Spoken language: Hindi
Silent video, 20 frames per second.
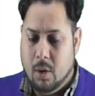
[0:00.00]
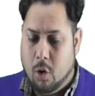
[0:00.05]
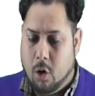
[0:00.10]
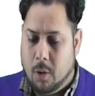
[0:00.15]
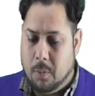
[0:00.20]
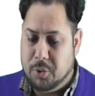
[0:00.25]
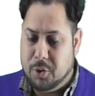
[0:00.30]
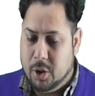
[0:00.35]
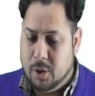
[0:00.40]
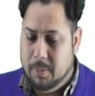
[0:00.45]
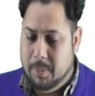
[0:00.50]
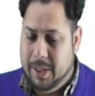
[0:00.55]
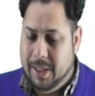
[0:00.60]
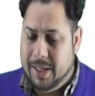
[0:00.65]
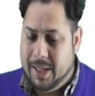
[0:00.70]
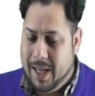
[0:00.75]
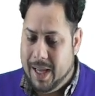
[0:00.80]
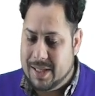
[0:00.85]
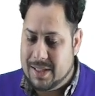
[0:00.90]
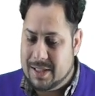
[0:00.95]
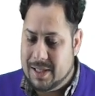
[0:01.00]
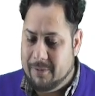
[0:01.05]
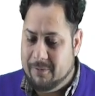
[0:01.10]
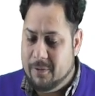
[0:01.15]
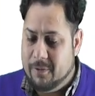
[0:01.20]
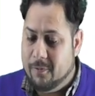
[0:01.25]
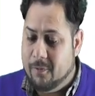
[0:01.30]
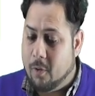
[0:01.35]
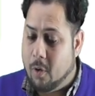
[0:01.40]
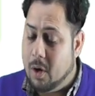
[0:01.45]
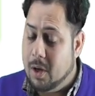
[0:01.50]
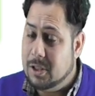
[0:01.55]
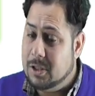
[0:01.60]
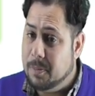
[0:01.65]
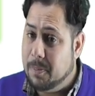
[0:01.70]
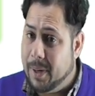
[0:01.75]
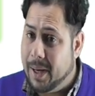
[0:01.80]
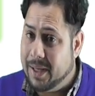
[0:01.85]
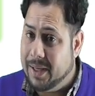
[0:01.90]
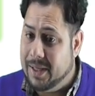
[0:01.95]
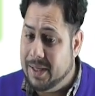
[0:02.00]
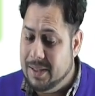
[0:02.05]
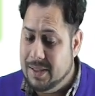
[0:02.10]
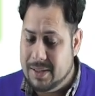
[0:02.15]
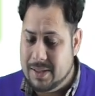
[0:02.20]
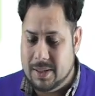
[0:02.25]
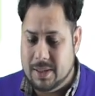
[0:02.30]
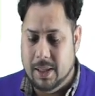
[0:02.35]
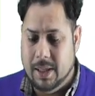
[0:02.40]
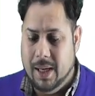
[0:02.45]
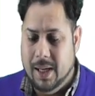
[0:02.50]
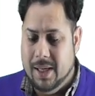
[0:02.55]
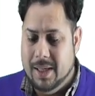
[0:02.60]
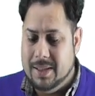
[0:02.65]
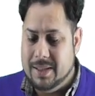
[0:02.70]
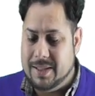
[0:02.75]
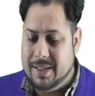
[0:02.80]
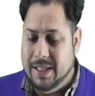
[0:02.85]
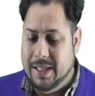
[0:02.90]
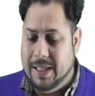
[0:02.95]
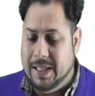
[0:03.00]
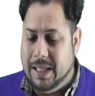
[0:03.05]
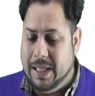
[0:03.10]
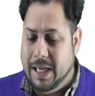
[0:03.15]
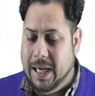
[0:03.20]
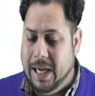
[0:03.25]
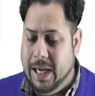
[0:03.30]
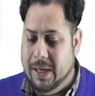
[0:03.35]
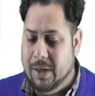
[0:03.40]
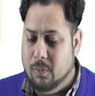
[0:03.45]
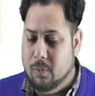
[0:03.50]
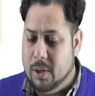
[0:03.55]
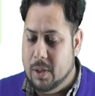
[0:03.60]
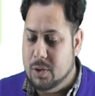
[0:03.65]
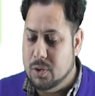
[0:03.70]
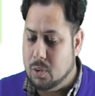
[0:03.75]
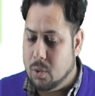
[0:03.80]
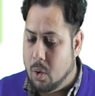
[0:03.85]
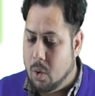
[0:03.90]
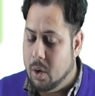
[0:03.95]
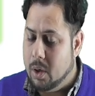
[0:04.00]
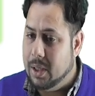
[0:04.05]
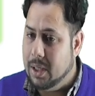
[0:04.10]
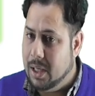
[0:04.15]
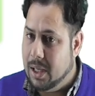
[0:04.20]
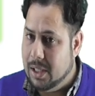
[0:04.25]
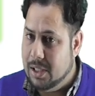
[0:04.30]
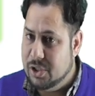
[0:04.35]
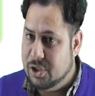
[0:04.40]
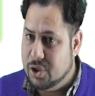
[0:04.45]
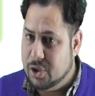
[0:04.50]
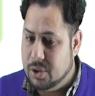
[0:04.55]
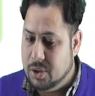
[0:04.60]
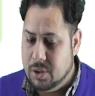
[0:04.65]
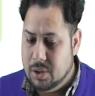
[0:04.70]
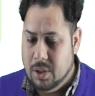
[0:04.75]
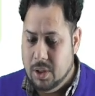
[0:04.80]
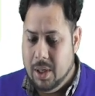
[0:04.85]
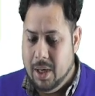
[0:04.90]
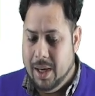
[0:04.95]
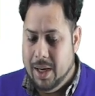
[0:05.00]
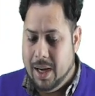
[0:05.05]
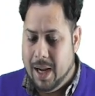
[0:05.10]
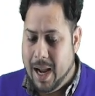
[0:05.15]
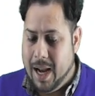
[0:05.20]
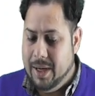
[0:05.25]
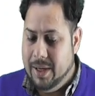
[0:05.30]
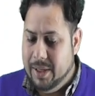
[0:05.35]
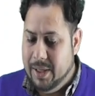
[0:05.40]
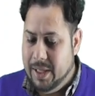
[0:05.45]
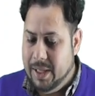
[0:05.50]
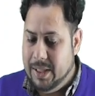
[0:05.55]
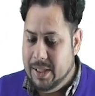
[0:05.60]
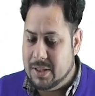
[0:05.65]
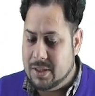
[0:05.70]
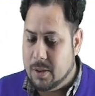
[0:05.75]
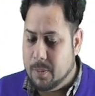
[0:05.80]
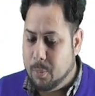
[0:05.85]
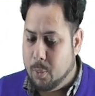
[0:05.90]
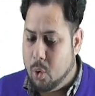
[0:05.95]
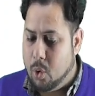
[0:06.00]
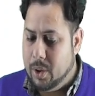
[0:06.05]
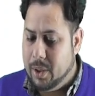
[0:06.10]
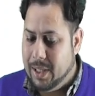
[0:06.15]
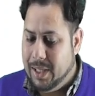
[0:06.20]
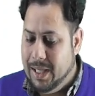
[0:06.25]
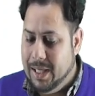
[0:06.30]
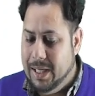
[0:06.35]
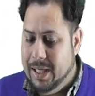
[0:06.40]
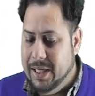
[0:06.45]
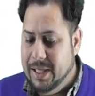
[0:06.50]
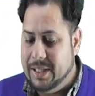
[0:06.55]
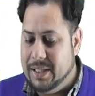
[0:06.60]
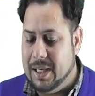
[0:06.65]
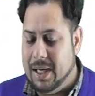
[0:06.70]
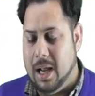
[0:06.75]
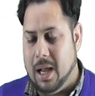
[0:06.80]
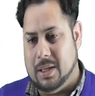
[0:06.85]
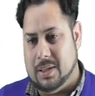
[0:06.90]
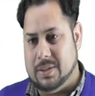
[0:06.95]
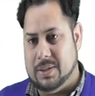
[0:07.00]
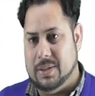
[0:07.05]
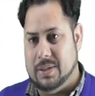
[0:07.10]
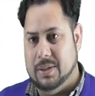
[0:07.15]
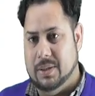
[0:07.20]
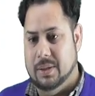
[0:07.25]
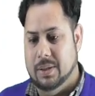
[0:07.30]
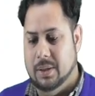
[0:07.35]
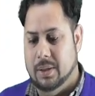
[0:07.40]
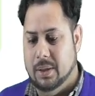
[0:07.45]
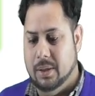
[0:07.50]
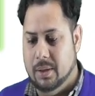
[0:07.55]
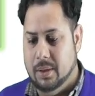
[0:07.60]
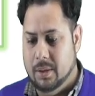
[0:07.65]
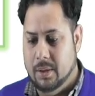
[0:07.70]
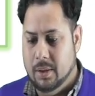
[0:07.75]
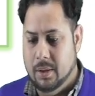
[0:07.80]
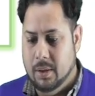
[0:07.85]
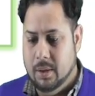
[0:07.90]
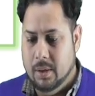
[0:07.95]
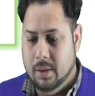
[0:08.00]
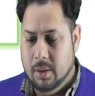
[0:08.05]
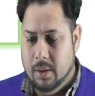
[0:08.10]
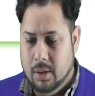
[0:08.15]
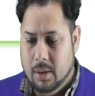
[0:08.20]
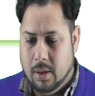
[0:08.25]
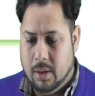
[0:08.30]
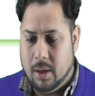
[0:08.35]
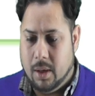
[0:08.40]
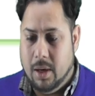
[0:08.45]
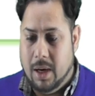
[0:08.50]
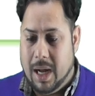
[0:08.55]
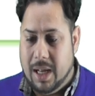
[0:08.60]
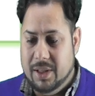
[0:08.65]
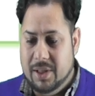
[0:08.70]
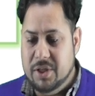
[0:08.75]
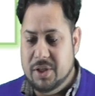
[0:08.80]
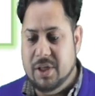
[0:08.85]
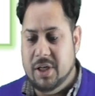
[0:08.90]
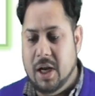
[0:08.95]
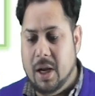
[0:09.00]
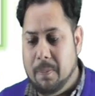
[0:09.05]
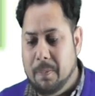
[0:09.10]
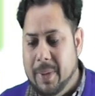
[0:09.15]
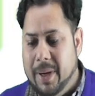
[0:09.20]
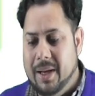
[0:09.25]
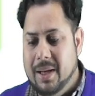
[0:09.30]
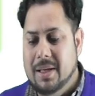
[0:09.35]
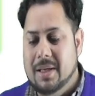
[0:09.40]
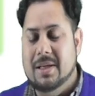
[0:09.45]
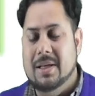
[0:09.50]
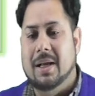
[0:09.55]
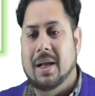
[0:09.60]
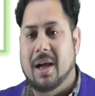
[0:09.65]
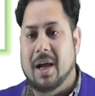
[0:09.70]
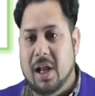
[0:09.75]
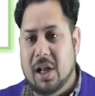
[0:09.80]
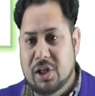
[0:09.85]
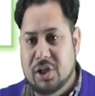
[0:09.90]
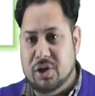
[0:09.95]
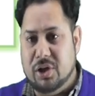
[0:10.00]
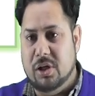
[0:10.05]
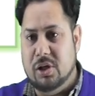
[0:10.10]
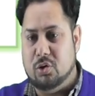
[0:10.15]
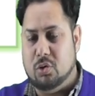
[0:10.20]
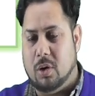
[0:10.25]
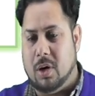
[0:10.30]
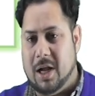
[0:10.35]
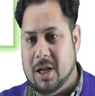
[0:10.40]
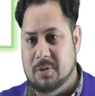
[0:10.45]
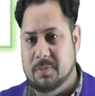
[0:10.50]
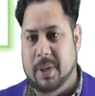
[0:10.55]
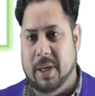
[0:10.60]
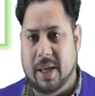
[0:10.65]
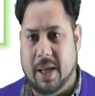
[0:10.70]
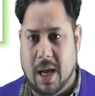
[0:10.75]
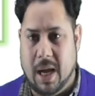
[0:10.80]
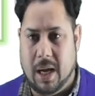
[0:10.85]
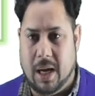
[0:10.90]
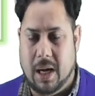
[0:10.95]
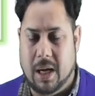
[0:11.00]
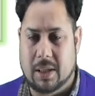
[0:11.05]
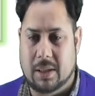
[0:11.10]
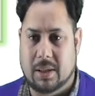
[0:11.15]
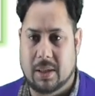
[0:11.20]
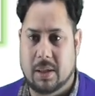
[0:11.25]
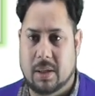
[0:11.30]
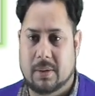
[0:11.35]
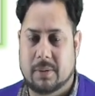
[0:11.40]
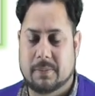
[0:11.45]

ऑप्शन बी एक्सेप्ट फॉल्स प्रैक्टिस सी क्रिएट वंस ऑन कल्चर एंड बी सपोर्ट इलीट क्लास गांधी जी ने अपने कल्चरल स्वराज में क्या कहा था